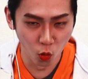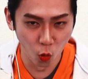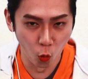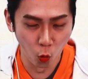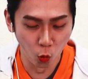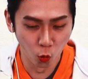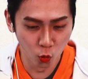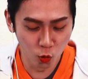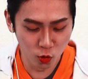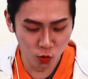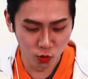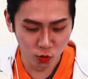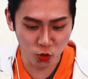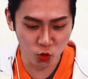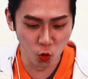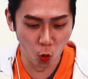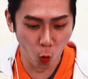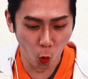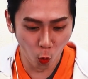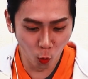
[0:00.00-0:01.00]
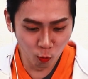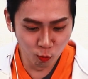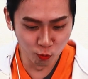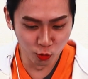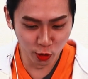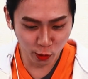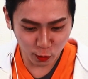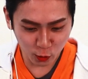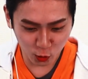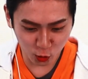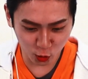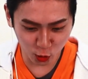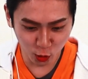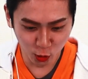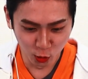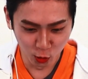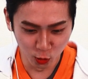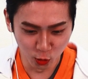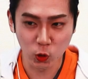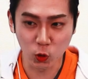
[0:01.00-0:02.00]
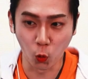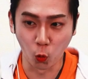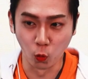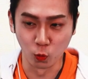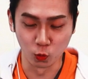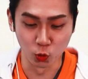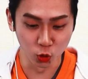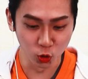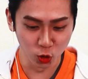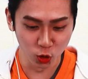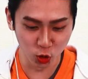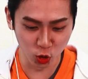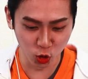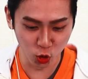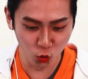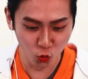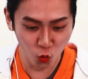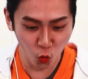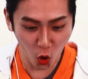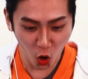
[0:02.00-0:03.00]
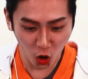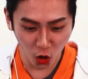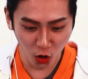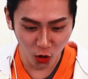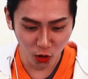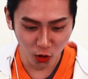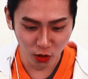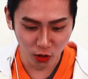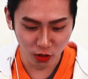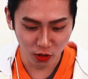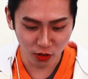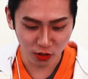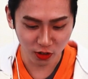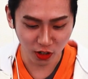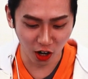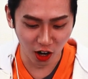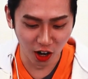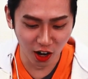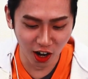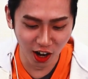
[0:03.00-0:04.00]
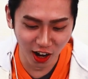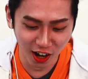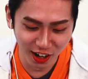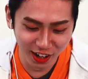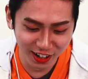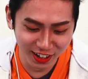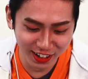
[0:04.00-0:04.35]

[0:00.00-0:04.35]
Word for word: うよみきこんにちはああ